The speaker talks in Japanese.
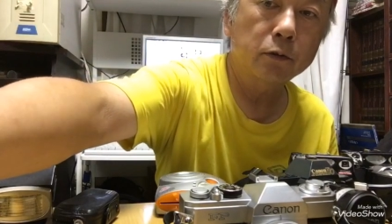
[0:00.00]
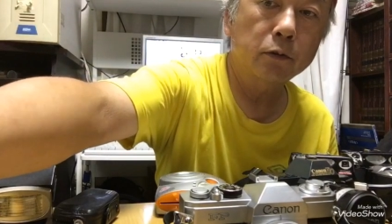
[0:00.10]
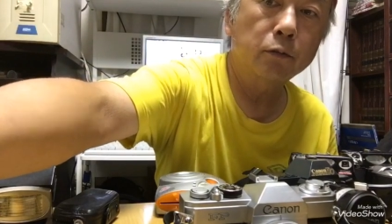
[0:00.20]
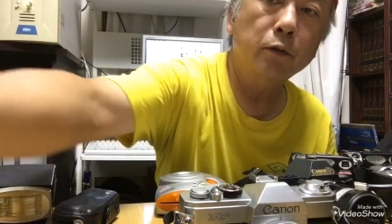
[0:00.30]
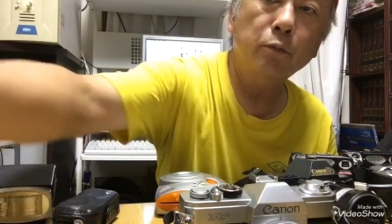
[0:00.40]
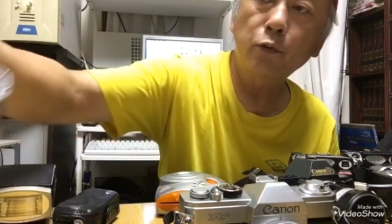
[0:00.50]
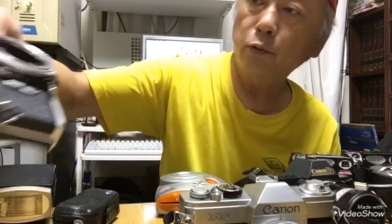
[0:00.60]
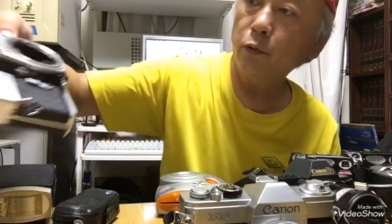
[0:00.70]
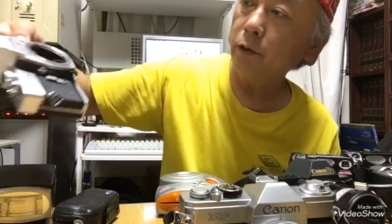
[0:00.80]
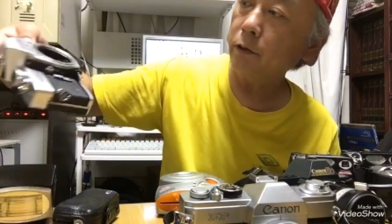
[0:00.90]
これほんで
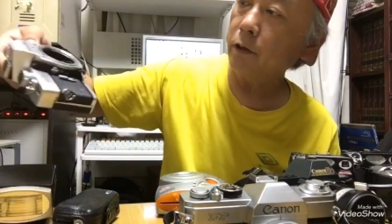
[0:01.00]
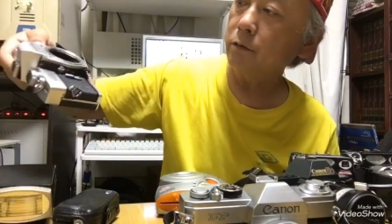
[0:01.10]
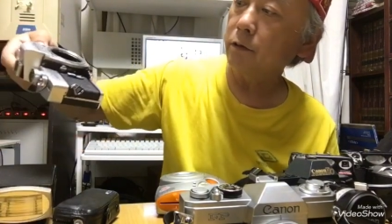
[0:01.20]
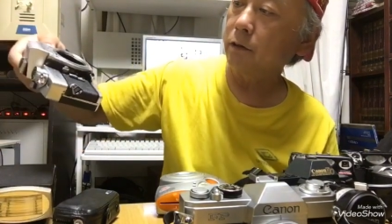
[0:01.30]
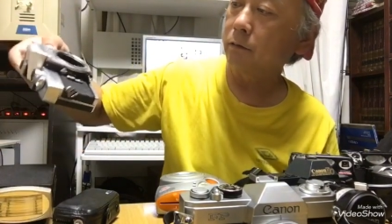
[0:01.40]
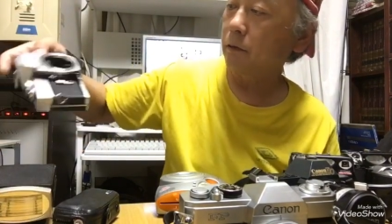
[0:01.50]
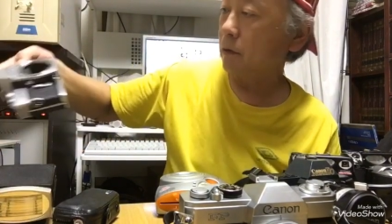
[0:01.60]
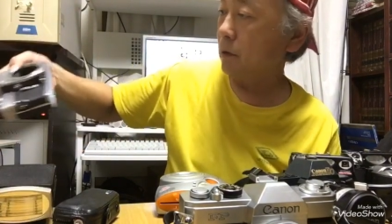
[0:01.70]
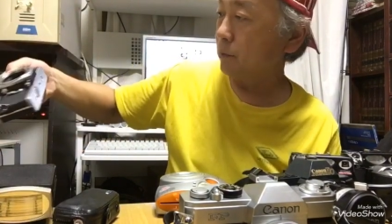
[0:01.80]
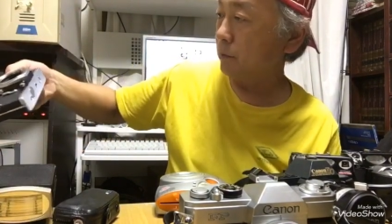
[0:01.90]
モルトが新しくなってるんで
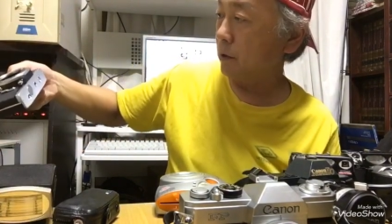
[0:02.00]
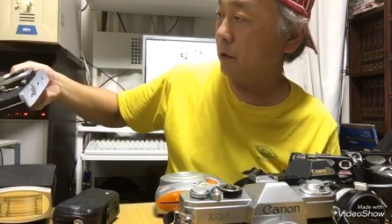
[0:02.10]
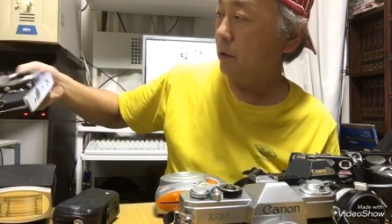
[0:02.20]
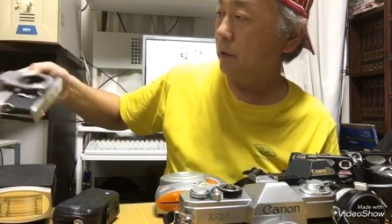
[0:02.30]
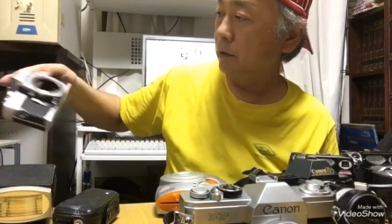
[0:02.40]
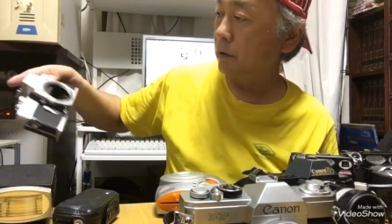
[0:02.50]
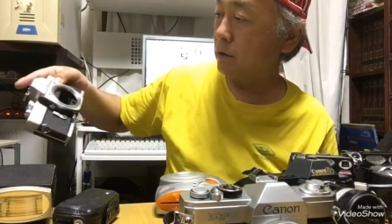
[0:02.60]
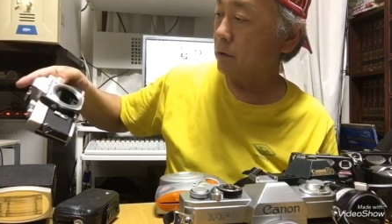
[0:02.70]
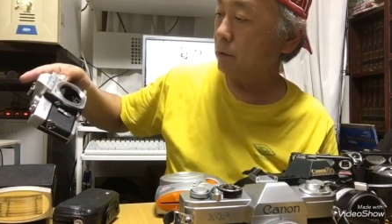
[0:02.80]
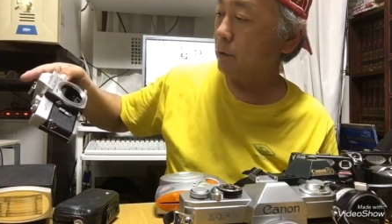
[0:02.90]
ね、多分ね、
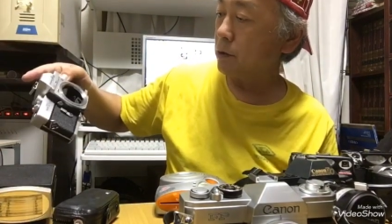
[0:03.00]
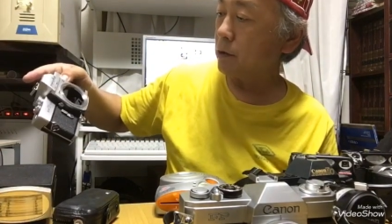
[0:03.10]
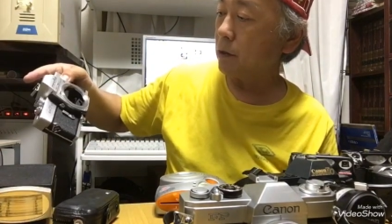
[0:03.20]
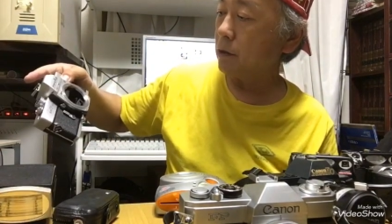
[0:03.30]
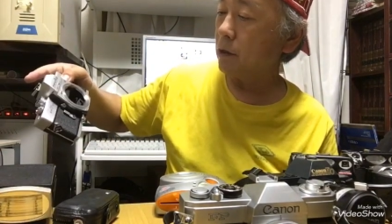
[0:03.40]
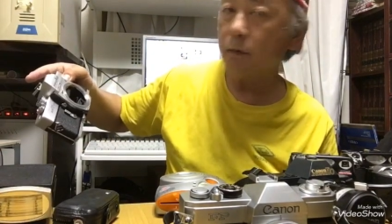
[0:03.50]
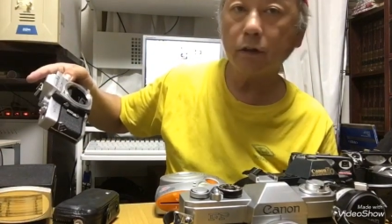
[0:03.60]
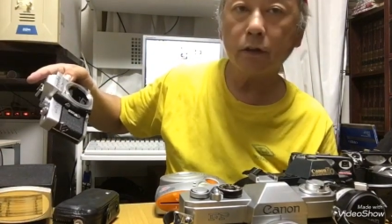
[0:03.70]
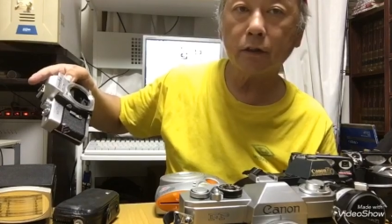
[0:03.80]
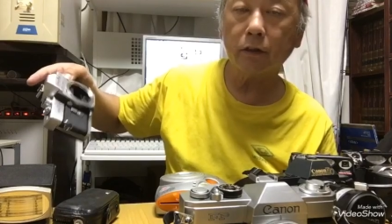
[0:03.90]
レストは仕掛けでや
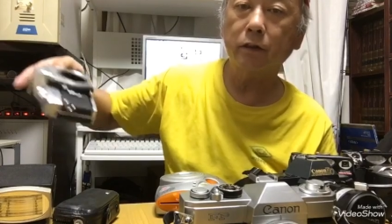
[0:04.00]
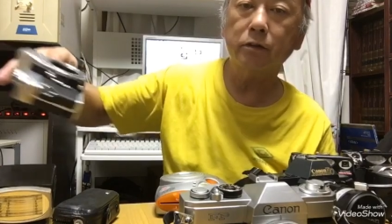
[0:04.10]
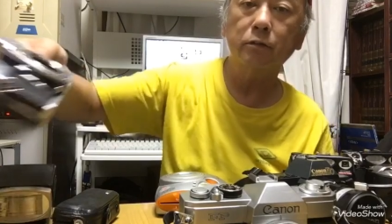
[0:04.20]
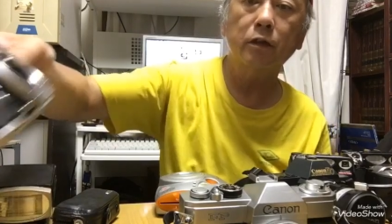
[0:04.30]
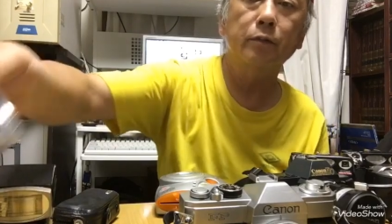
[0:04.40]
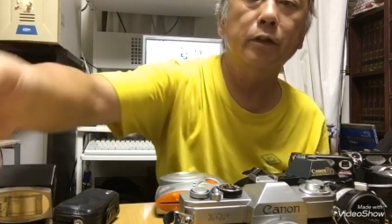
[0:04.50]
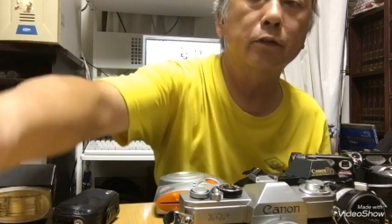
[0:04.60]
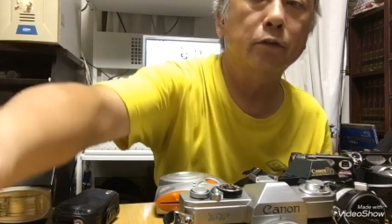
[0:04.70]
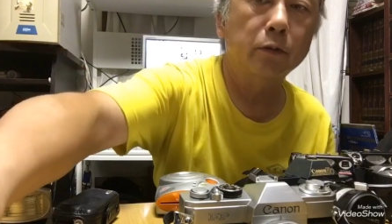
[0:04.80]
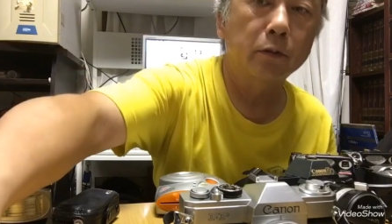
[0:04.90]
めたって感じのカメラ
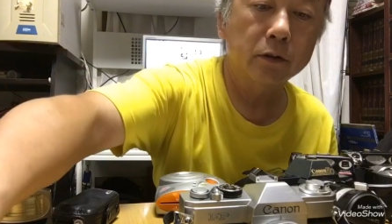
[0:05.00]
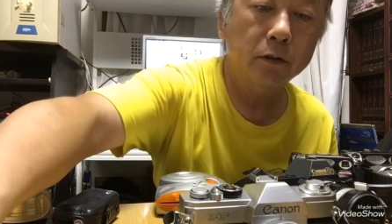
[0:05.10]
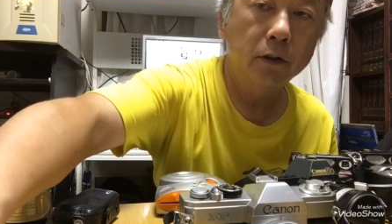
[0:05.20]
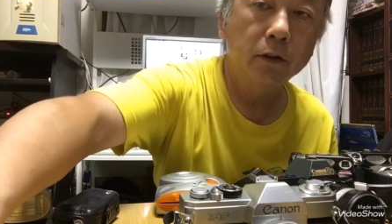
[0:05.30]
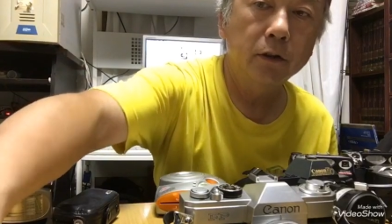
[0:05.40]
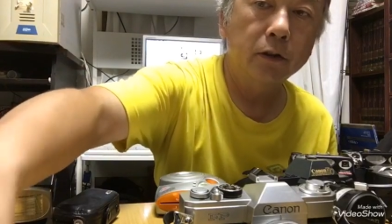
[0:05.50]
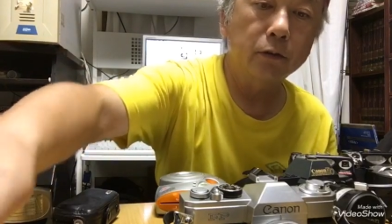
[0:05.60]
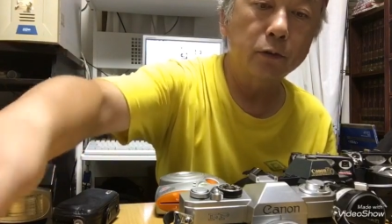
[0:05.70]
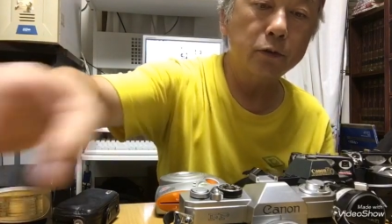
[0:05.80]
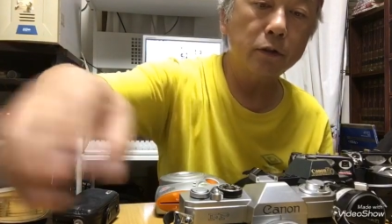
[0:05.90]
だと思いますよ。あ
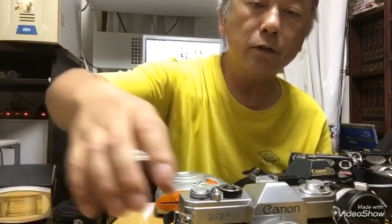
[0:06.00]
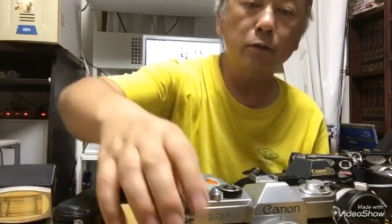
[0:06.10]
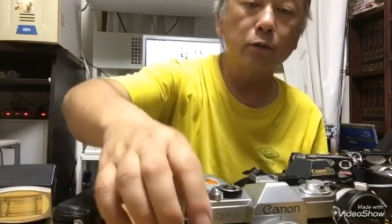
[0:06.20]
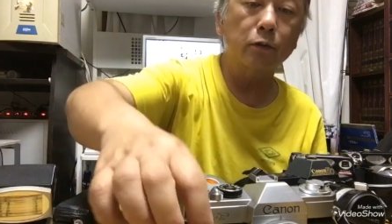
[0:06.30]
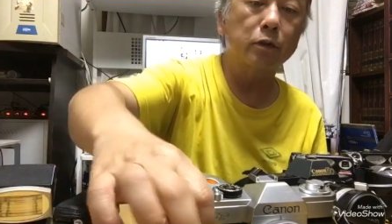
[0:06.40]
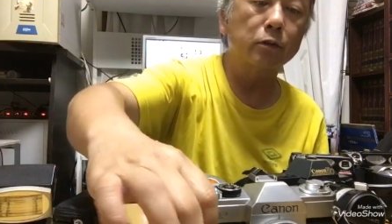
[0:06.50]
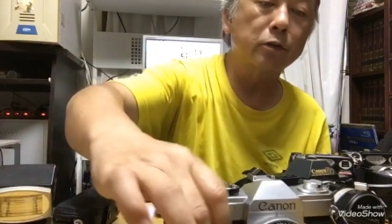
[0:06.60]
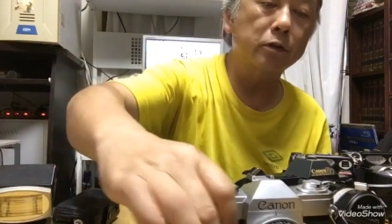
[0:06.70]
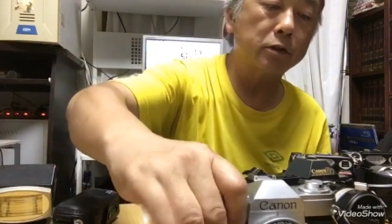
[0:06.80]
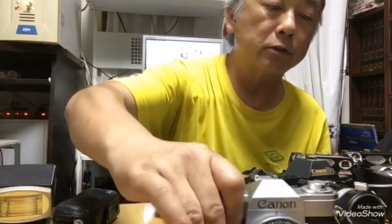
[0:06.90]
の、ロス毛が動くのはすご
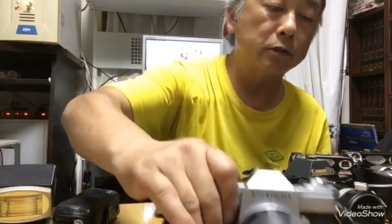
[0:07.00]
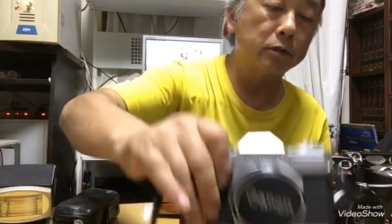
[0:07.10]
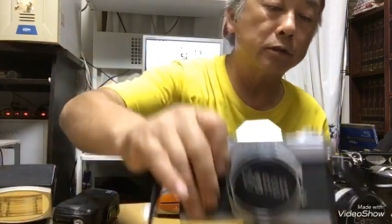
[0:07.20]
く貴重で